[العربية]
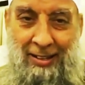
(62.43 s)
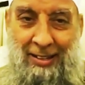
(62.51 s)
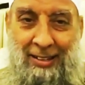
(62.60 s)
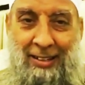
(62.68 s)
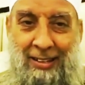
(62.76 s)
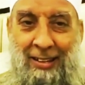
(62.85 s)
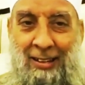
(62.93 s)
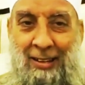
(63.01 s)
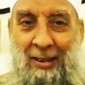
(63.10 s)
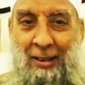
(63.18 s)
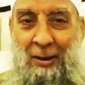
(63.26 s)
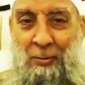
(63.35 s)
عندك
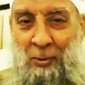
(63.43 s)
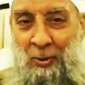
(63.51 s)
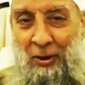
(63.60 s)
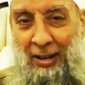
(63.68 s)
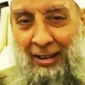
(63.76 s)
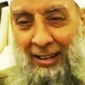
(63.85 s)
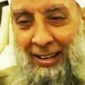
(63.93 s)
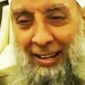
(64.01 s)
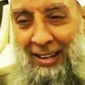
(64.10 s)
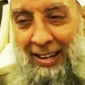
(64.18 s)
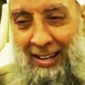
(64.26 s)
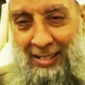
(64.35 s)
قبولا
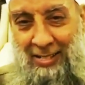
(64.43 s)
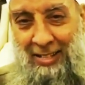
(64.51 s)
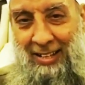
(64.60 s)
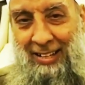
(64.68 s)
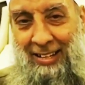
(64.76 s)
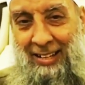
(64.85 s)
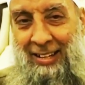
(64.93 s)
حسنا